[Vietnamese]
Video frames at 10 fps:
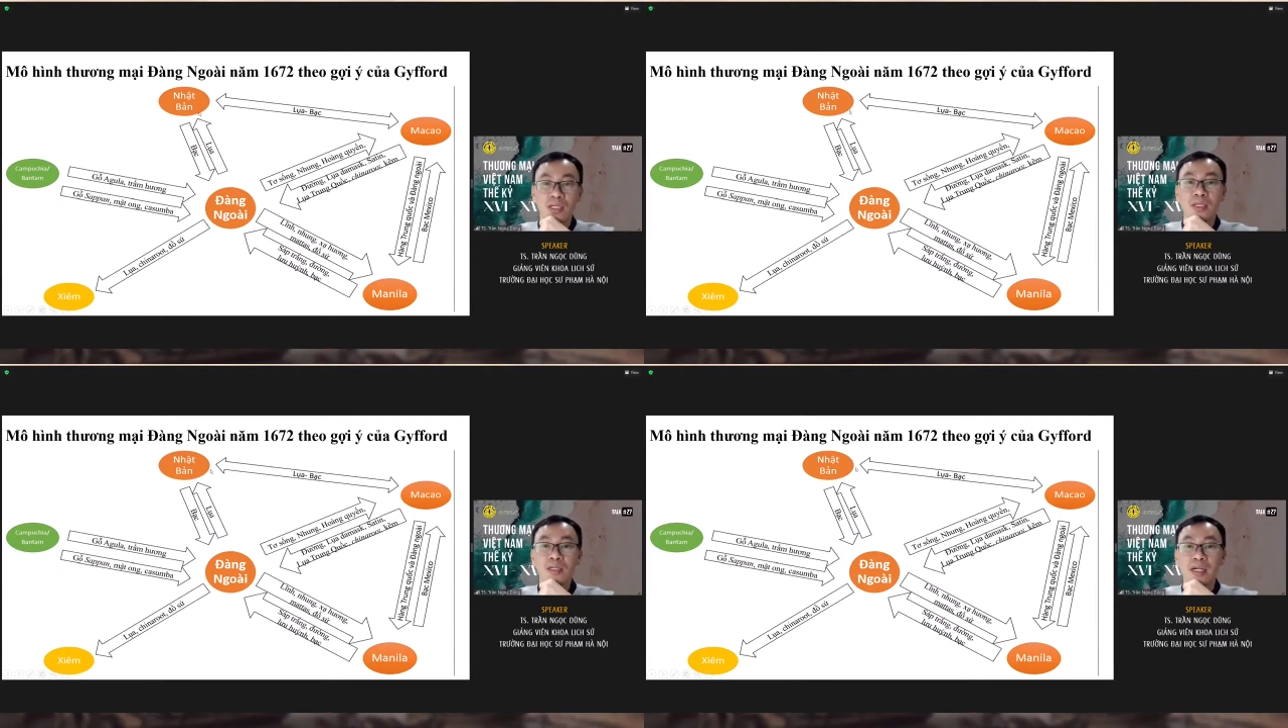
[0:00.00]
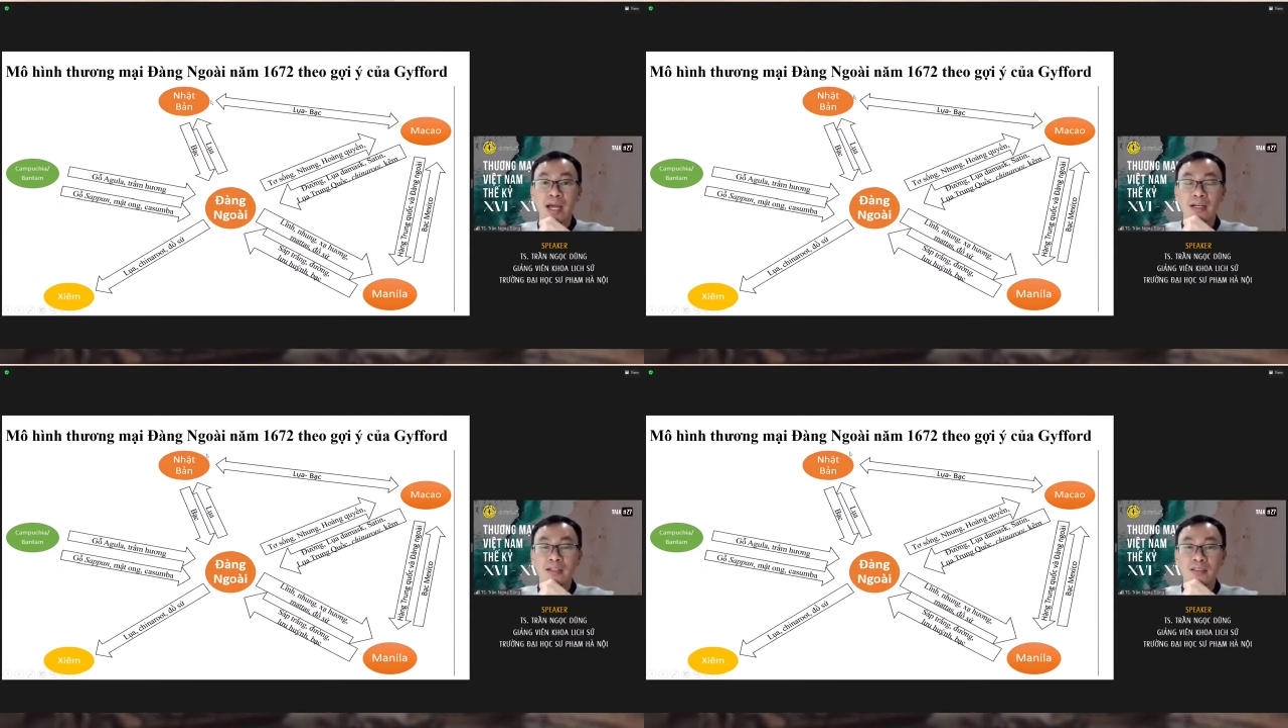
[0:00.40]
thì
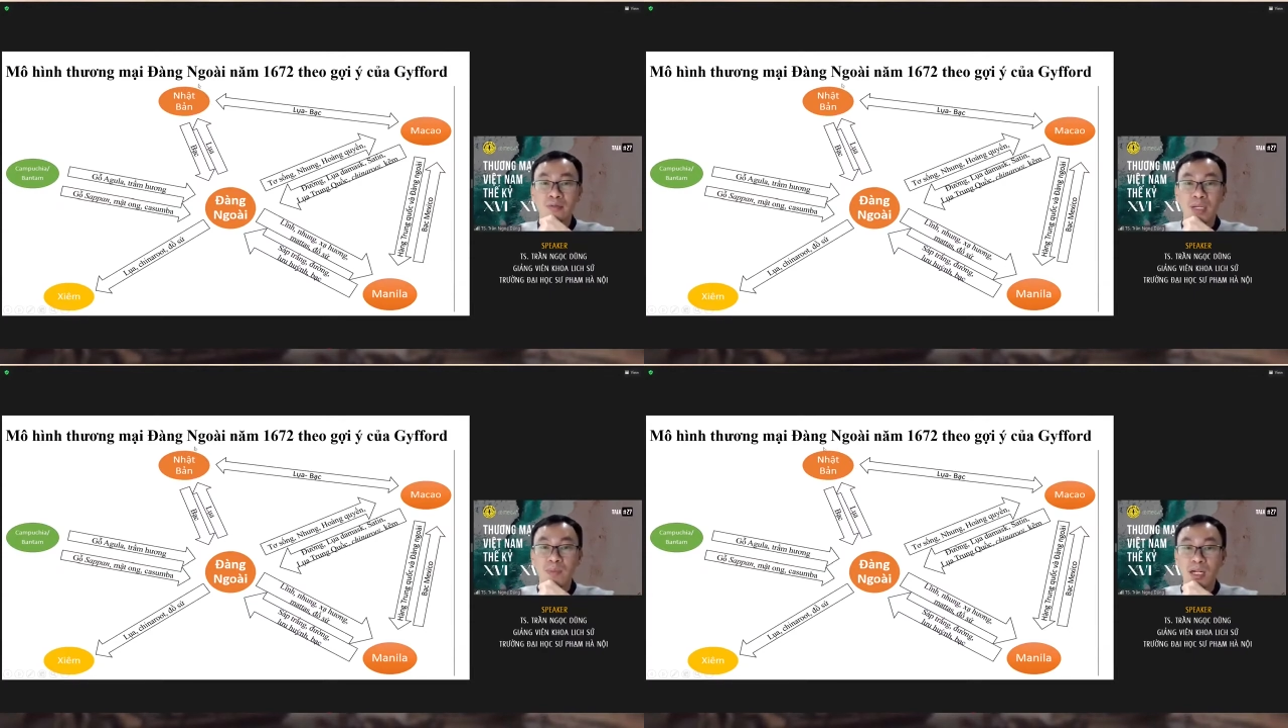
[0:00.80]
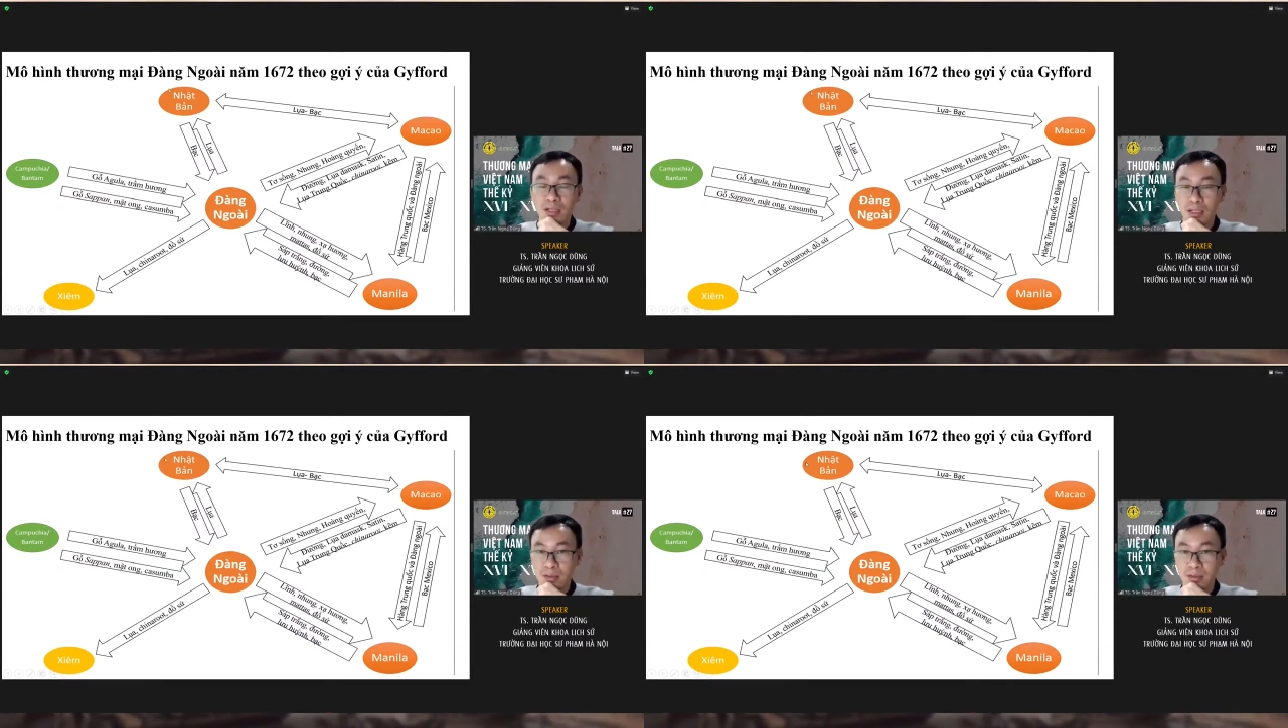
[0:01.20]
người Anh không tiếp
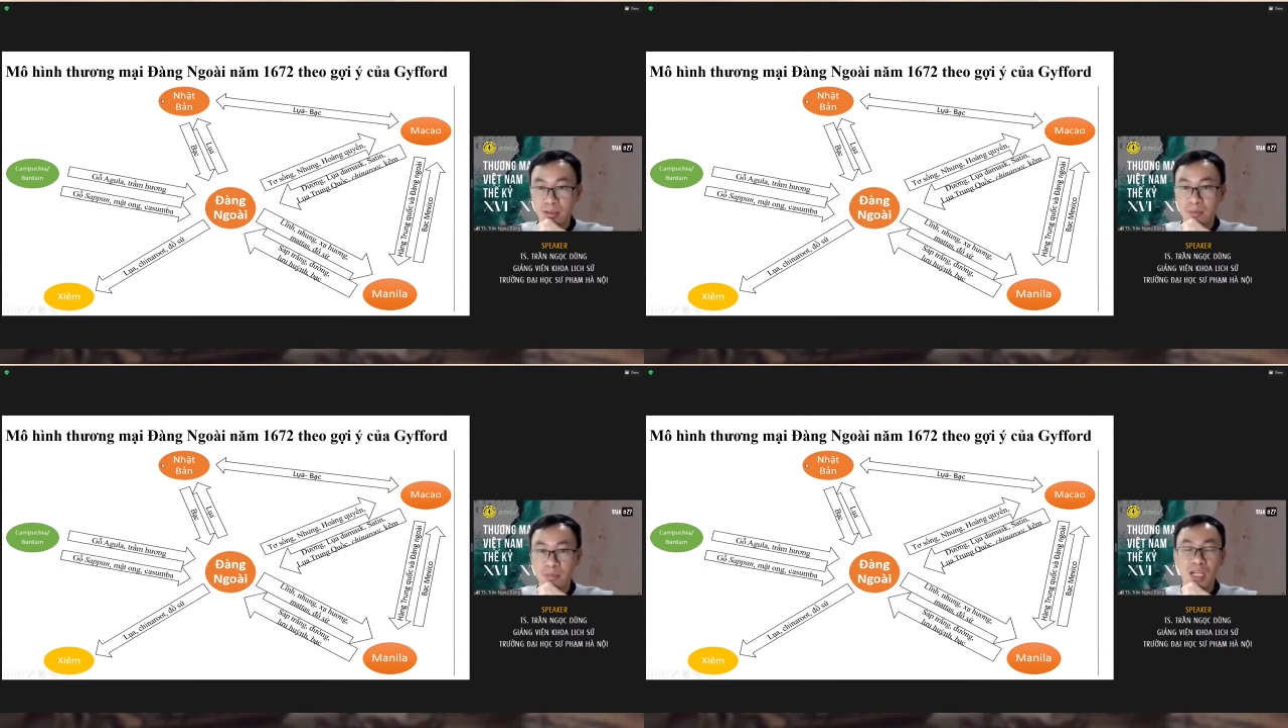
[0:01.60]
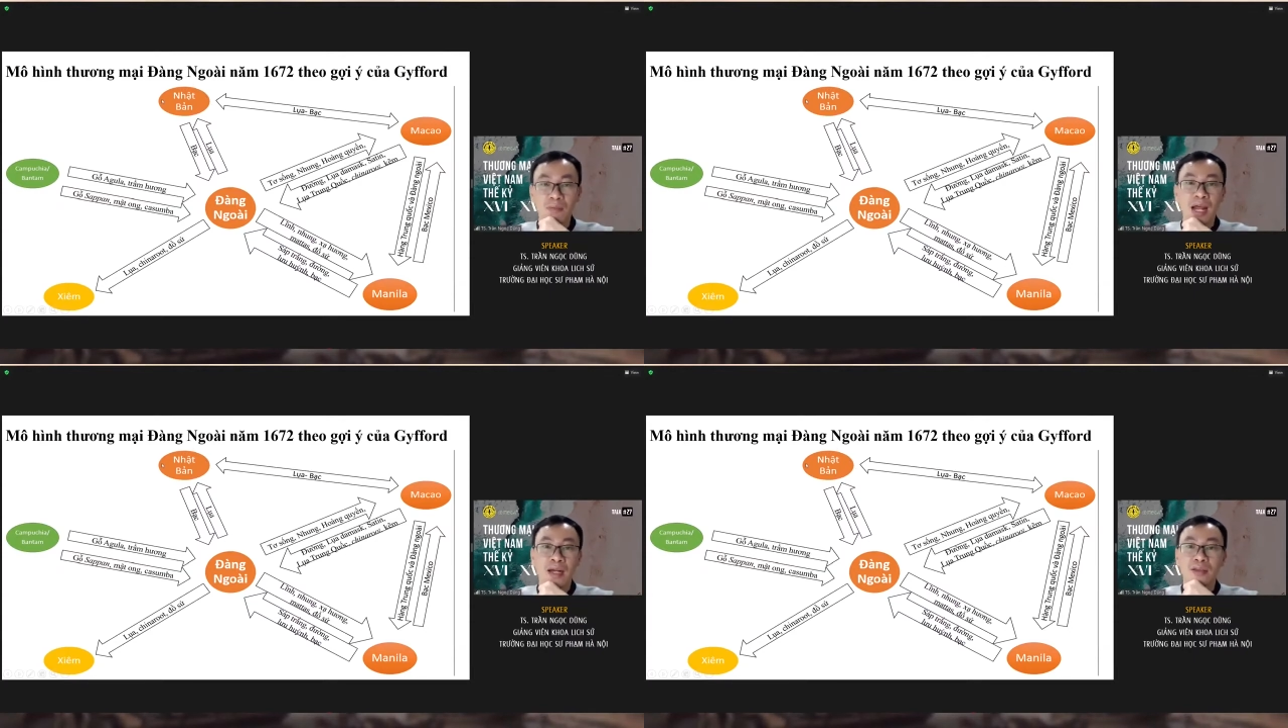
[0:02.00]
cận được
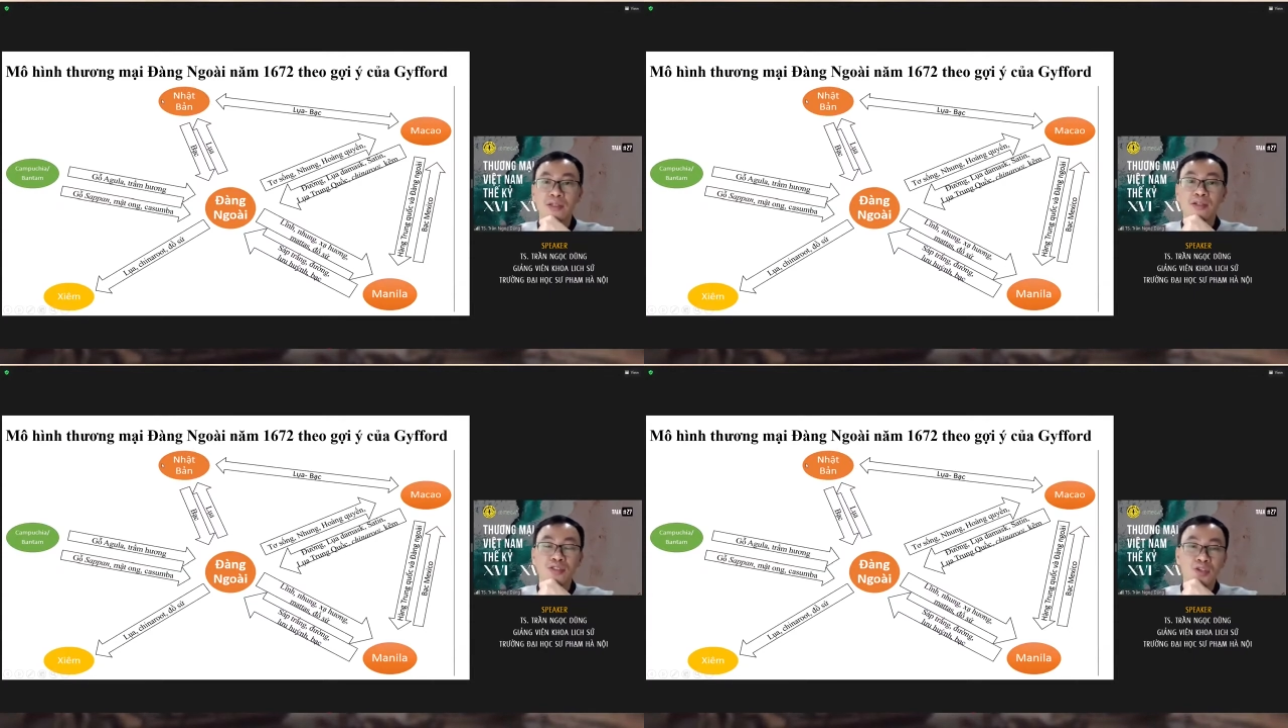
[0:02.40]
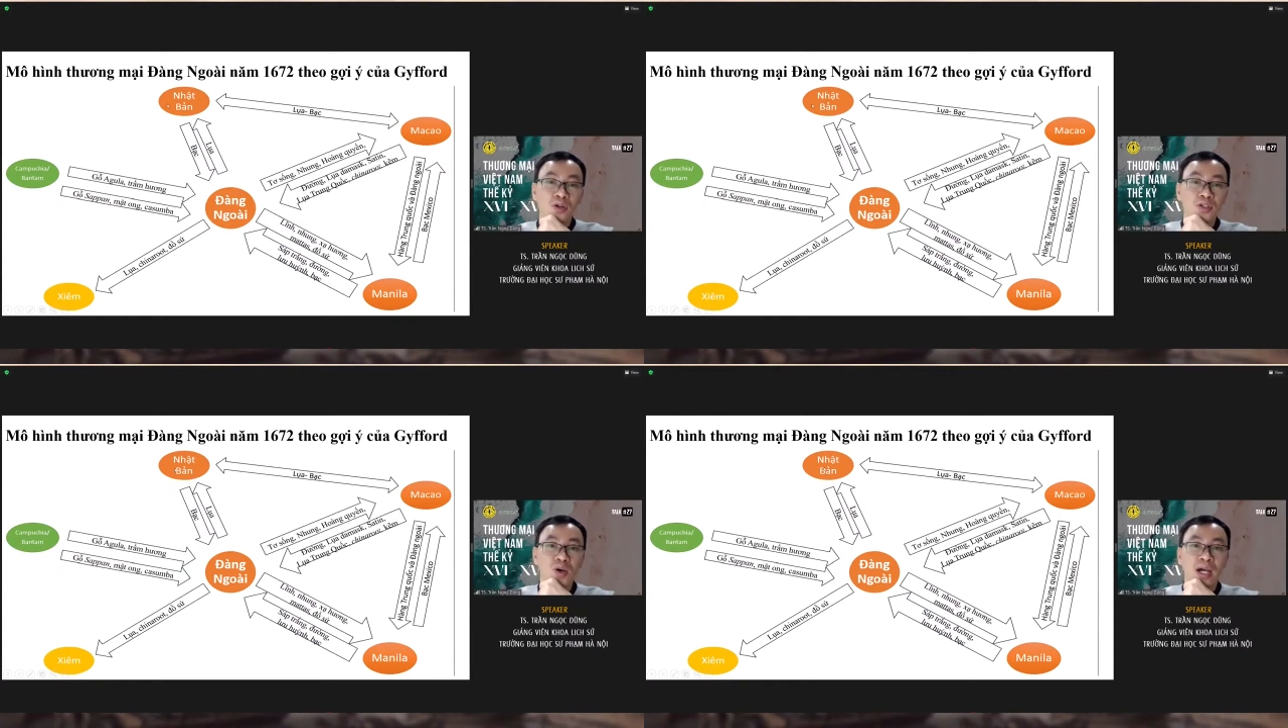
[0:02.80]
Nhật Bản từ
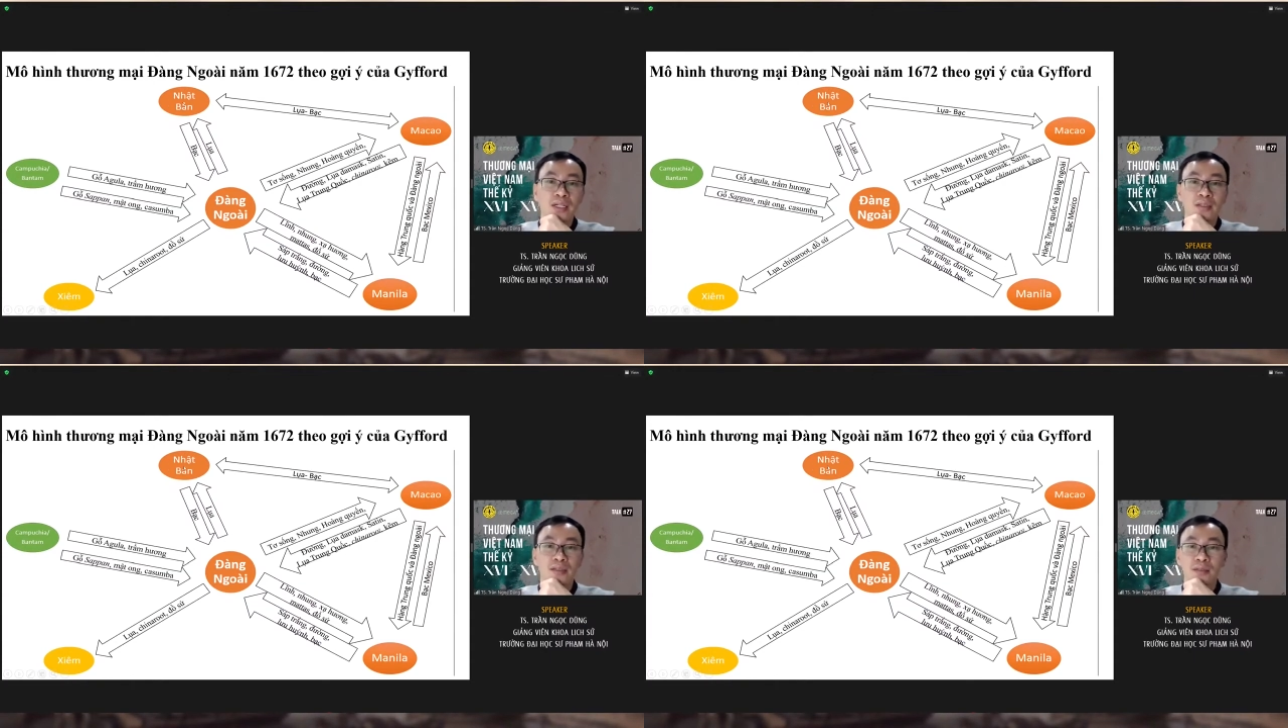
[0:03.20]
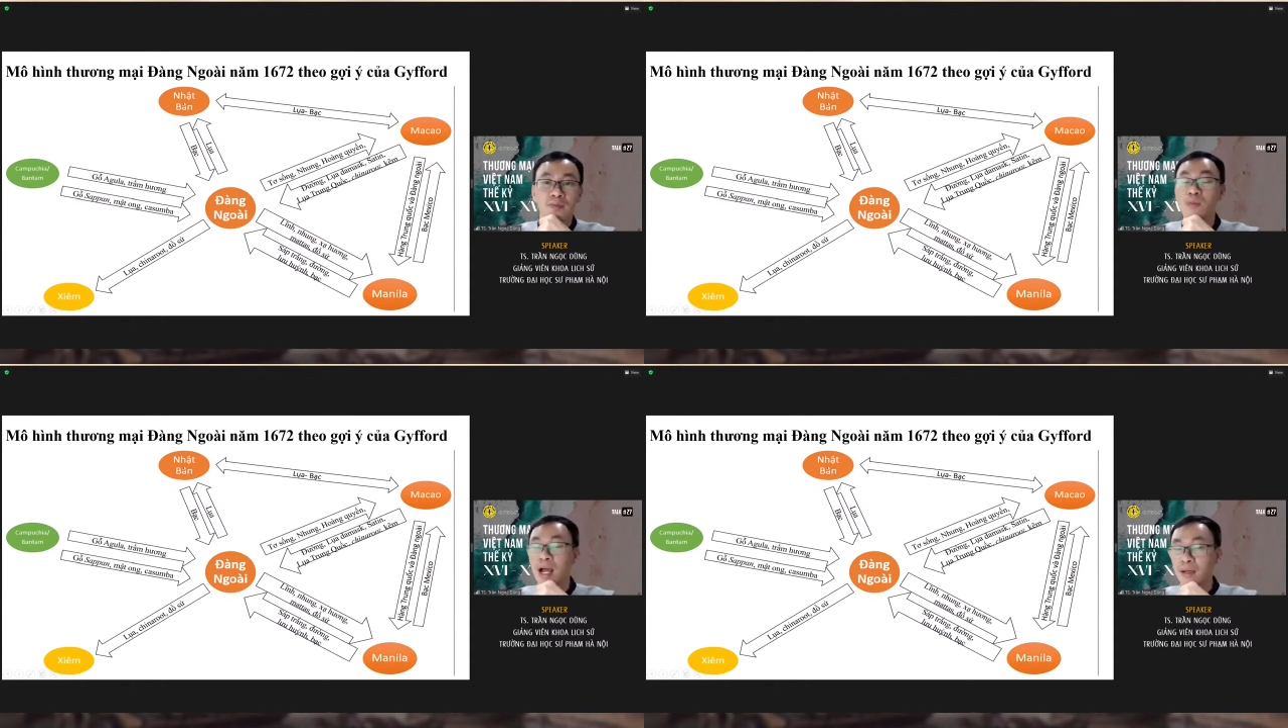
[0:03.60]
chối cho Anh
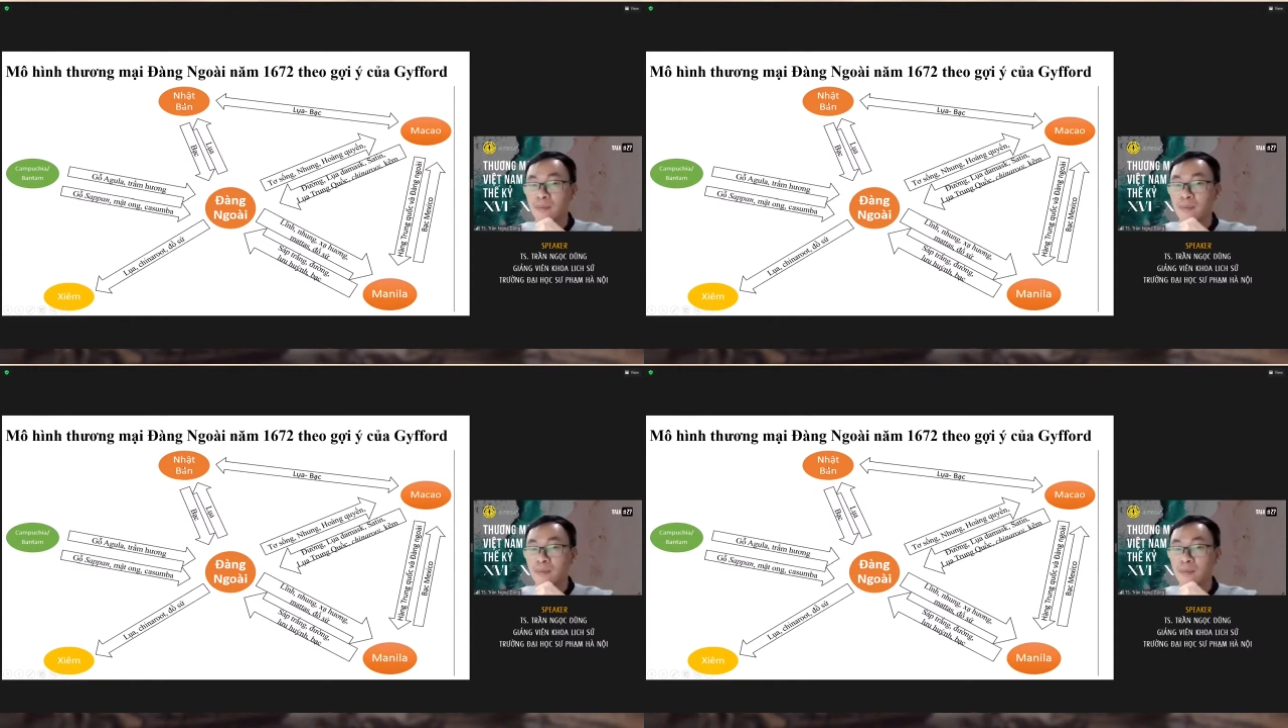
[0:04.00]
buôn